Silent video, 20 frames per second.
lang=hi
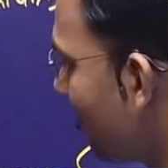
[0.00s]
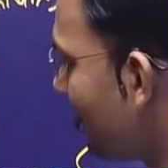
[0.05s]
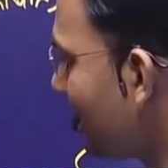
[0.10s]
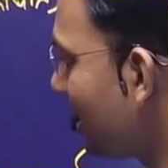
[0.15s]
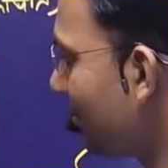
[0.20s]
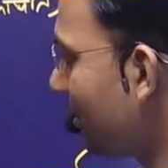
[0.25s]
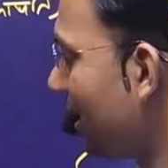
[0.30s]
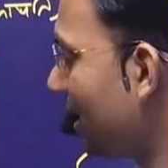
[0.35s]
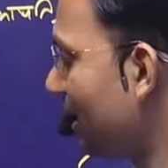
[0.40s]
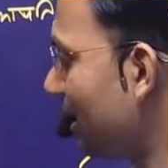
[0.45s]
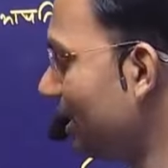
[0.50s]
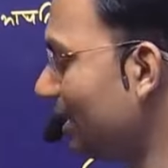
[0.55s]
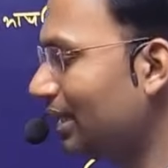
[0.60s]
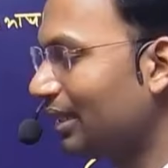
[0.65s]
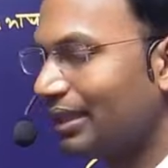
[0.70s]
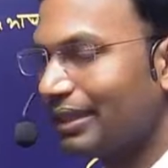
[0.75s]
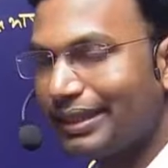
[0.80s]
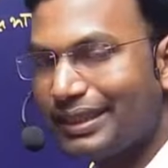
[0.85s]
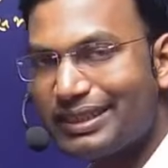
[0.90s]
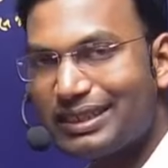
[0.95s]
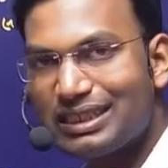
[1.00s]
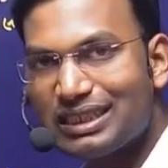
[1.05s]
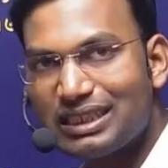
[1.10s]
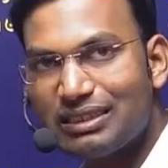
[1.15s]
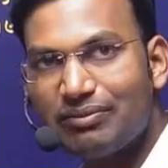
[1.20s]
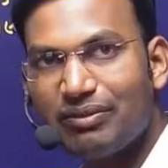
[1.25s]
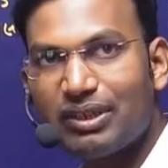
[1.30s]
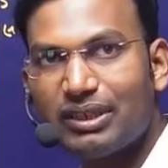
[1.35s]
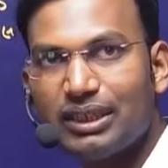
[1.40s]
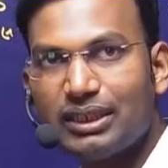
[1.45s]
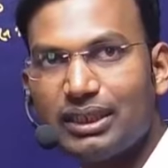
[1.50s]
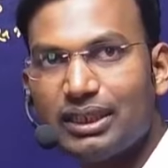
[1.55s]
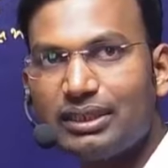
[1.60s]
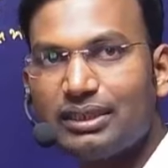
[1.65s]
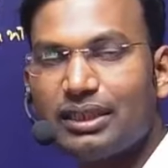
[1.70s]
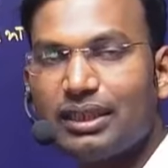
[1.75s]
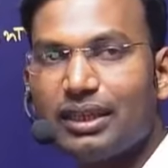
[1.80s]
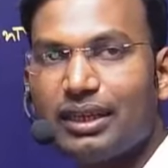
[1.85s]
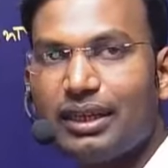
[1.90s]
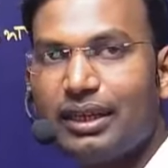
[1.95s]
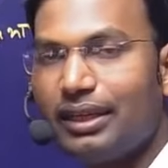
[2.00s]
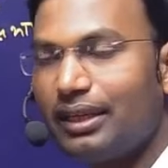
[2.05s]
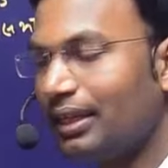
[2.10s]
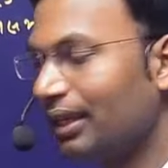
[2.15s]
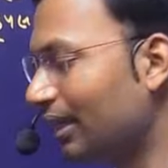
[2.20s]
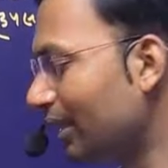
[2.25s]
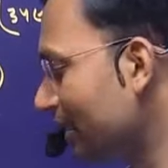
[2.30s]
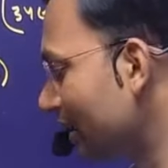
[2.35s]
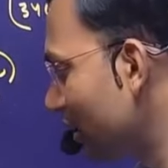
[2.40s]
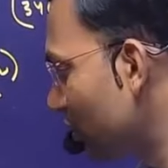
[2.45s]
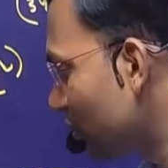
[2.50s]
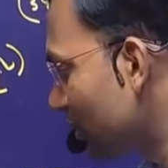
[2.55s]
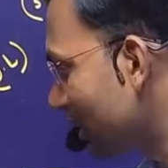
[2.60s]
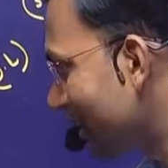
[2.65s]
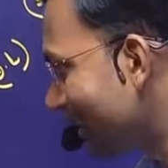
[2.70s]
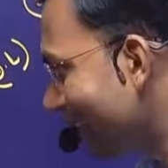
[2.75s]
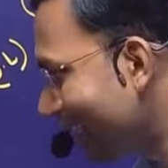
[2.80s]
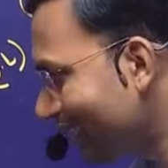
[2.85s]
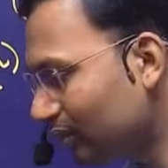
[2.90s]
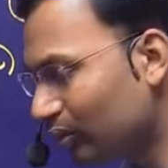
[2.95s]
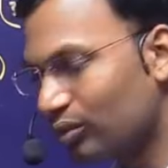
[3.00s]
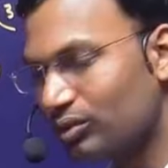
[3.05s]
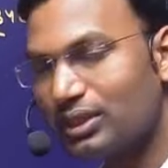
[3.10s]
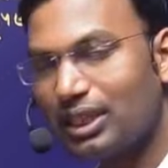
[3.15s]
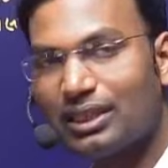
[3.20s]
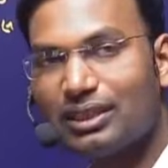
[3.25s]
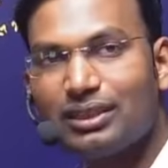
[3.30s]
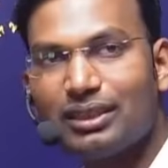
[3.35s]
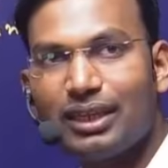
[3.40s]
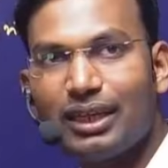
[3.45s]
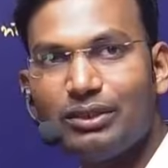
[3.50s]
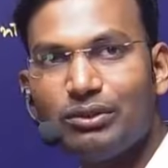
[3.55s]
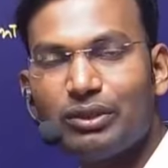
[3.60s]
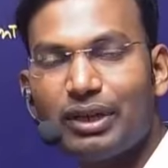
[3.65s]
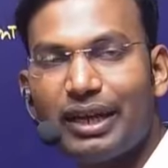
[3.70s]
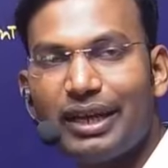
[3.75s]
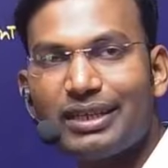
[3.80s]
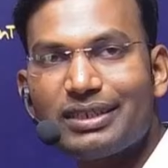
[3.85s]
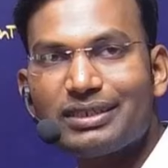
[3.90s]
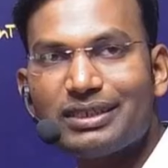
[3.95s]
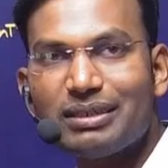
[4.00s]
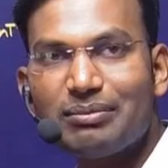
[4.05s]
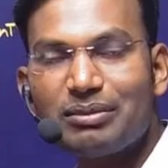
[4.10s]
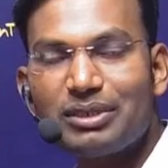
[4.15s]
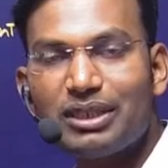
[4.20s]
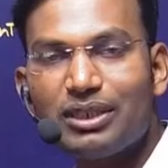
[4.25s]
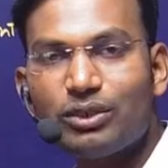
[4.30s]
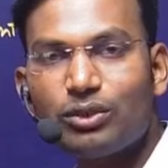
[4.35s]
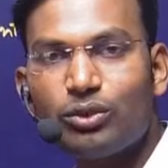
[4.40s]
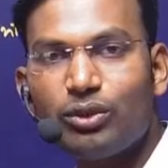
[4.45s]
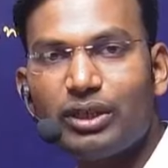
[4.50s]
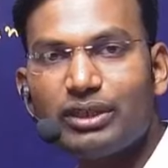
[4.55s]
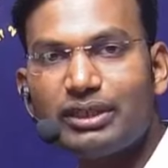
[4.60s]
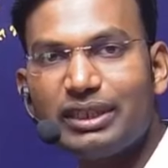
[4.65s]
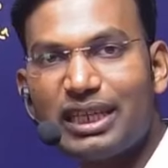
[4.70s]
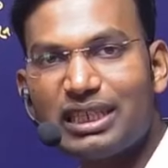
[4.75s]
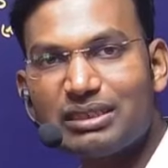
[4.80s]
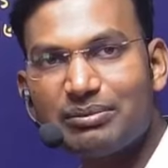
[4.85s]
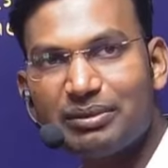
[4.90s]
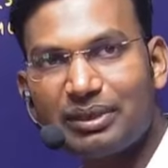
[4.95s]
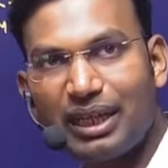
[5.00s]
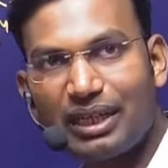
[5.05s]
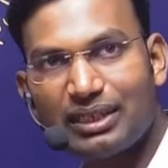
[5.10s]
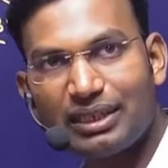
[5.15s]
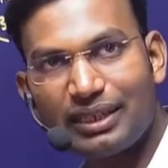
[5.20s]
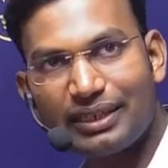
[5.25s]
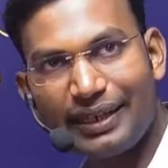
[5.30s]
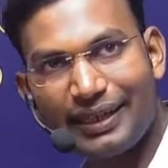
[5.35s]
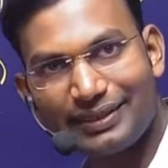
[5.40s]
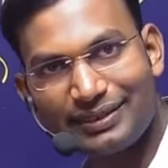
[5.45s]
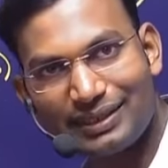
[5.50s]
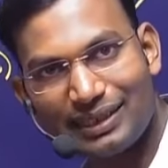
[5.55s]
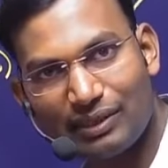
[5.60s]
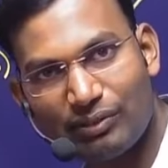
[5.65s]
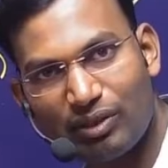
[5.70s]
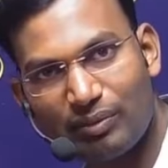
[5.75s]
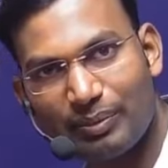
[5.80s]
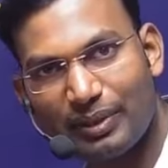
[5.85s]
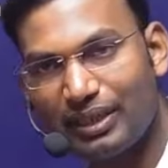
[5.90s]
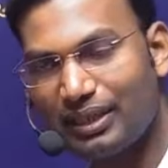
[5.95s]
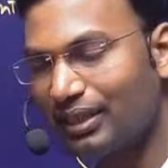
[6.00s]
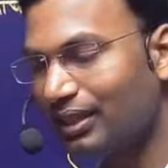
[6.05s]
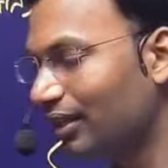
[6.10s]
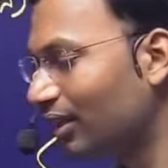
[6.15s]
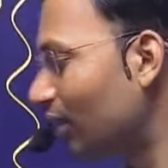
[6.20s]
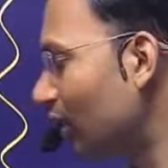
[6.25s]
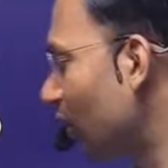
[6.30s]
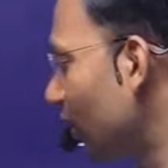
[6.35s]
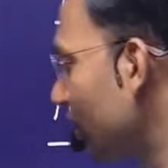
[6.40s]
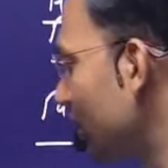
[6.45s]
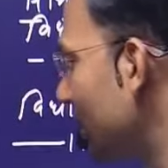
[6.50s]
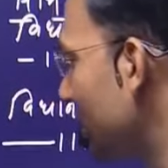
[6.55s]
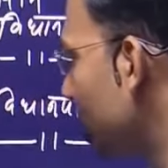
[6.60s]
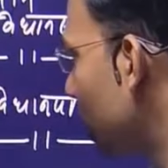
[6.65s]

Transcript: से पहले इस्तीफा दे देता है जब उसका डेथ हो जाता है तो ऐसे में किनको अध्यक्ष बनाया जाएगा नेशनल लेवल पर और किनको